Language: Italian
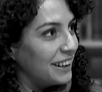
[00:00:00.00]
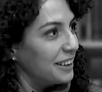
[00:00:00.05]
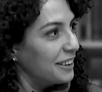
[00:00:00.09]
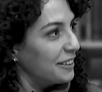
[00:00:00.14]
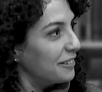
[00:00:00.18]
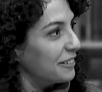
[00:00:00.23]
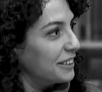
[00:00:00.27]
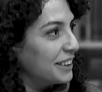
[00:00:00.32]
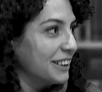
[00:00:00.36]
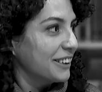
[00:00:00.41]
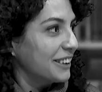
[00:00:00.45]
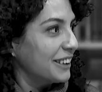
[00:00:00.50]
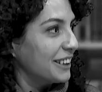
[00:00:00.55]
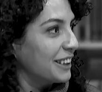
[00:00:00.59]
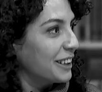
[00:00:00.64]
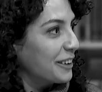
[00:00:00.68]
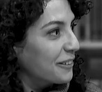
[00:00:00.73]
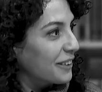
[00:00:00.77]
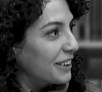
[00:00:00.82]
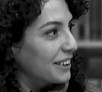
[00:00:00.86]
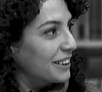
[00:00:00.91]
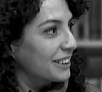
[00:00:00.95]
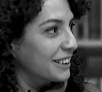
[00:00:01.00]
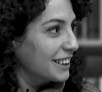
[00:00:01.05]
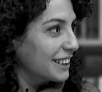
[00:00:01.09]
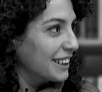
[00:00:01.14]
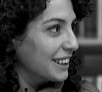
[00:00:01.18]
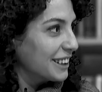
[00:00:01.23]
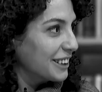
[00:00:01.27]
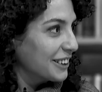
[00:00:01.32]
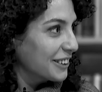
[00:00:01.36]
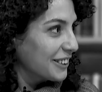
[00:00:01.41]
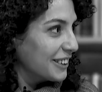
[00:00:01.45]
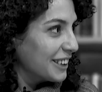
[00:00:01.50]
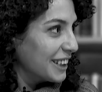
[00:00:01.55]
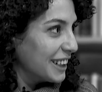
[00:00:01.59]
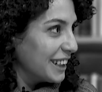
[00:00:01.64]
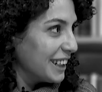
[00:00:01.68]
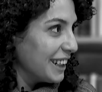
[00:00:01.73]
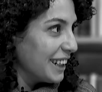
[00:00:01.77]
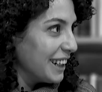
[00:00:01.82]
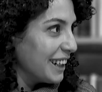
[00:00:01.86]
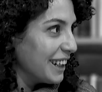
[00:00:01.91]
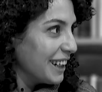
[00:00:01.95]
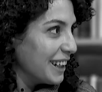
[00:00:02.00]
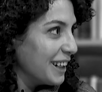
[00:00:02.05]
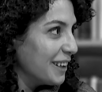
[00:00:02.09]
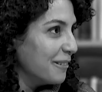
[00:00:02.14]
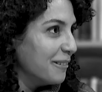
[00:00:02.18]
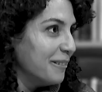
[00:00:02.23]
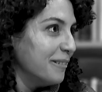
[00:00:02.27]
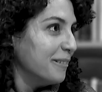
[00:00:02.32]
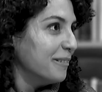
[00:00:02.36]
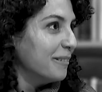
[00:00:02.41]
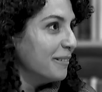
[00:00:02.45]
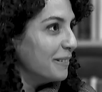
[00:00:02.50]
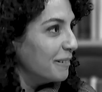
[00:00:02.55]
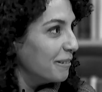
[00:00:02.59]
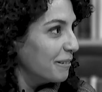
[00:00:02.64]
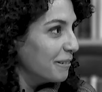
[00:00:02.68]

divisione in quattro stagioni mm.